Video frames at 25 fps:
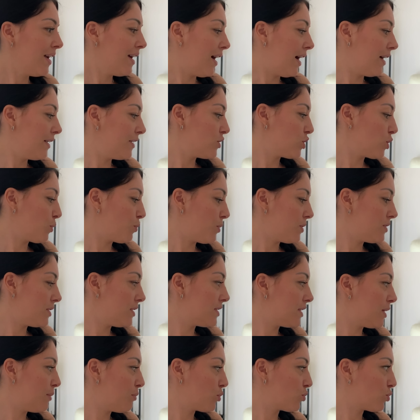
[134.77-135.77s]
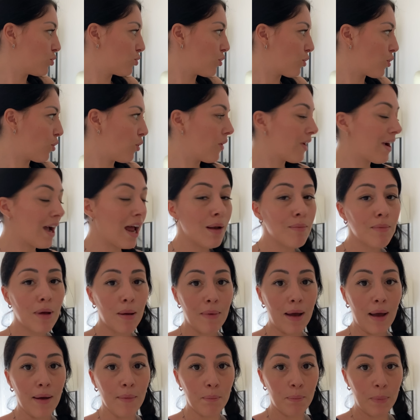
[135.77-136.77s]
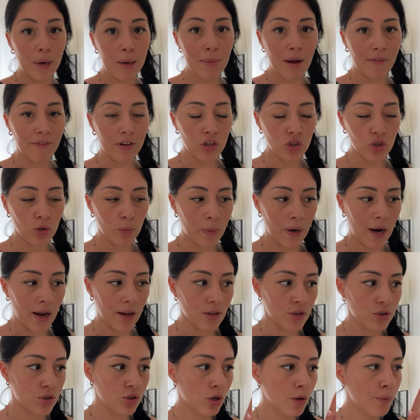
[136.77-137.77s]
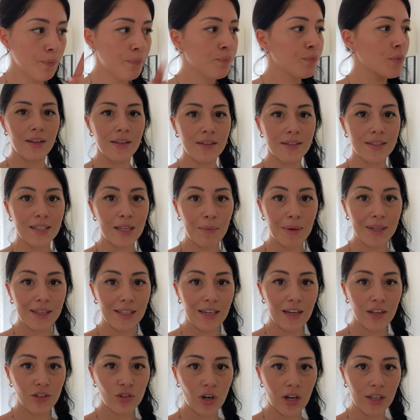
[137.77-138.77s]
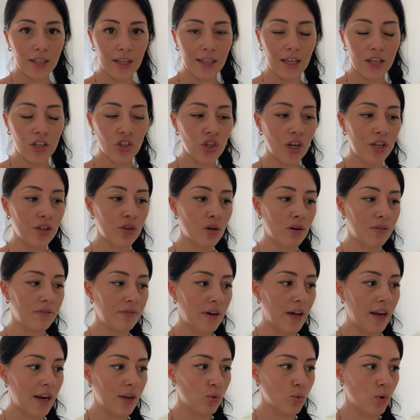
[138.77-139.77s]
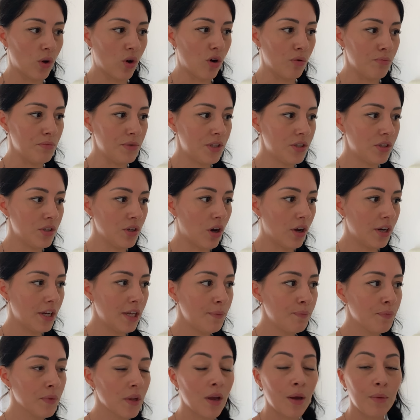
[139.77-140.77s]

Adesso poi sistemo tutto con calma, ma prima faccio pranzo. Stamattina sono andata in centro a fare due commissioni.